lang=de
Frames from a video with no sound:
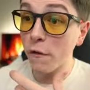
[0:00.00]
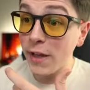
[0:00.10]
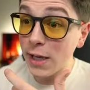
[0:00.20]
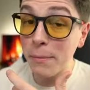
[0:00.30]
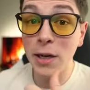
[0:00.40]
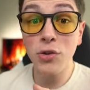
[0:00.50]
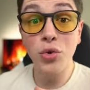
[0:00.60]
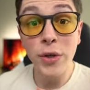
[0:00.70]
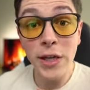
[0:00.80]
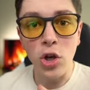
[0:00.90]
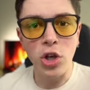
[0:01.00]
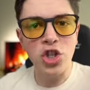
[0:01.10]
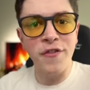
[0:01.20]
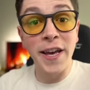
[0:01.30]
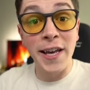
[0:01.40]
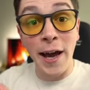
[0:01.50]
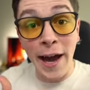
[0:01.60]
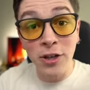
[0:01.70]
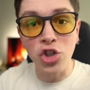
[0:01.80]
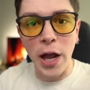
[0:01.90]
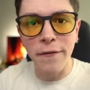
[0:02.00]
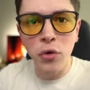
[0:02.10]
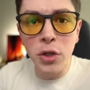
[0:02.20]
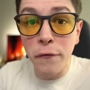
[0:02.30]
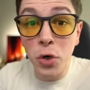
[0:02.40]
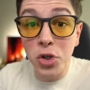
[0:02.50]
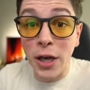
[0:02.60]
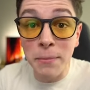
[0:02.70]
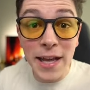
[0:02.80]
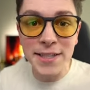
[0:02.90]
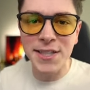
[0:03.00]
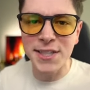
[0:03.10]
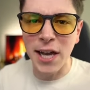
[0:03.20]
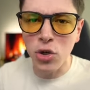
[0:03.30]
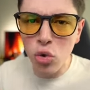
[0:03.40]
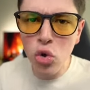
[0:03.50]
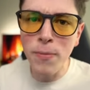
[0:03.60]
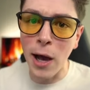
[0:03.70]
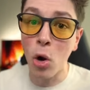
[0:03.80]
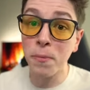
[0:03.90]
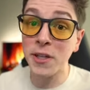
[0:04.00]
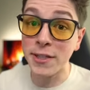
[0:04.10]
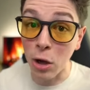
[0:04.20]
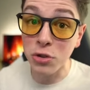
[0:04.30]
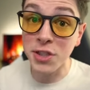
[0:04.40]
Doch weniger Melatonin könnte schwieriger einschlafen und ihr fühlt euch am nächsten Tag überhaupt nicht